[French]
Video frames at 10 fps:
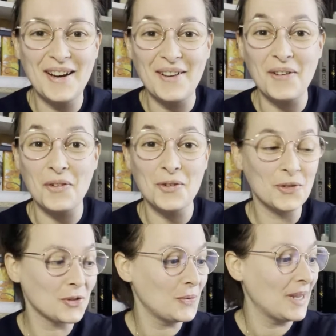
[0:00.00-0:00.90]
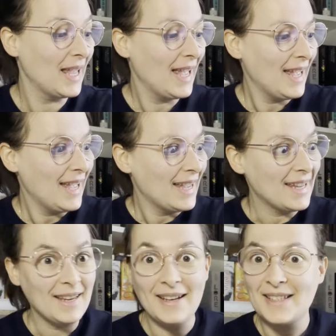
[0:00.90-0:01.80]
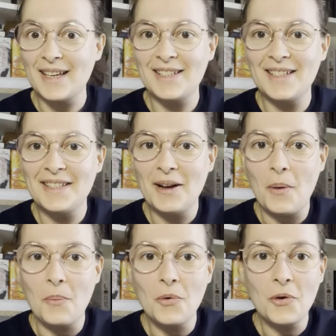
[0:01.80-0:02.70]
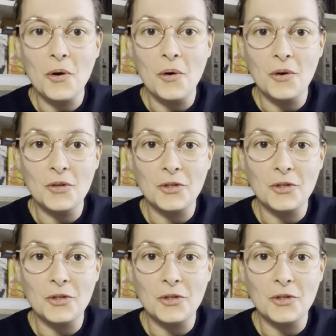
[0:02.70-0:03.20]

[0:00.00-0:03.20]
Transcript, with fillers: Alors aujourd'hui, il s'agit d'un book haul,